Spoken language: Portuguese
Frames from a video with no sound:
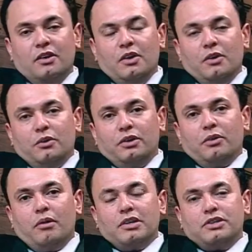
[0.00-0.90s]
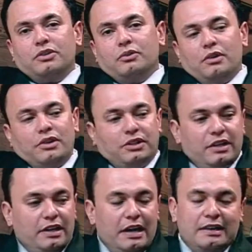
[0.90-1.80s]
Rodrigo, antes de nós
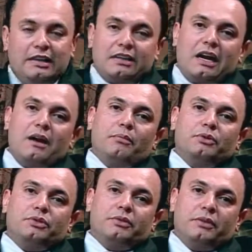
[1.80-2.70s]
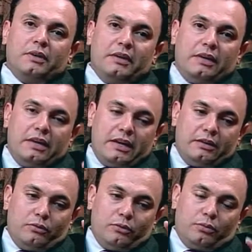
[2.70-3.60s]
é, adentrarmos é,
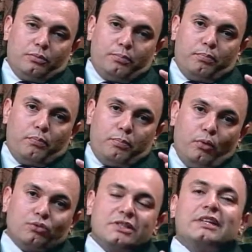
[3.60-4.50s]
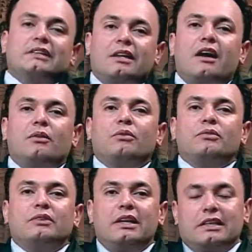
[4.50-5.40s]
no ponto central,
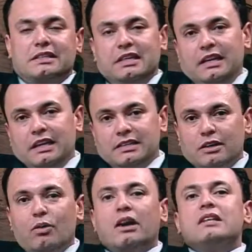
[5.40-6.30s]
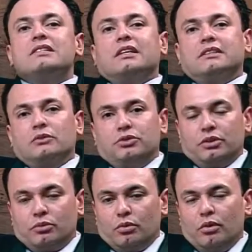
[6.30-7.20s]
né, que seria essa organização do
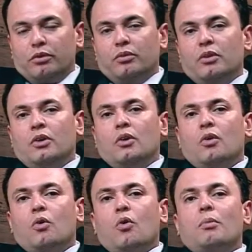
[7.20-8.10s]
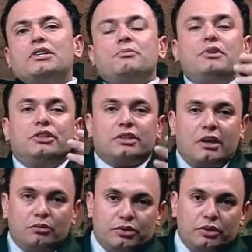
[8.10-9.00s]
escritório, como
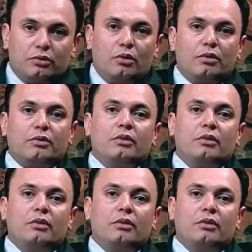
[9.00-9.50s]
administrar um escritório,